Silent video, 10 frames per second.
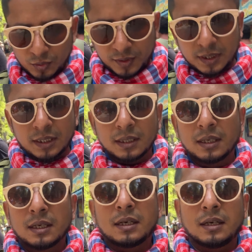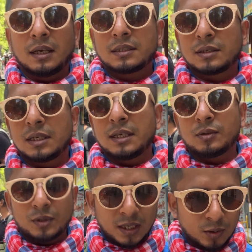ঢুকছি অ্যাকচুয়ালি
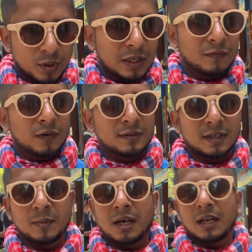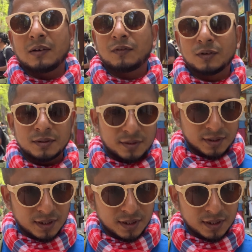উই আর লুকিং ফর সাম হালাল ফুডস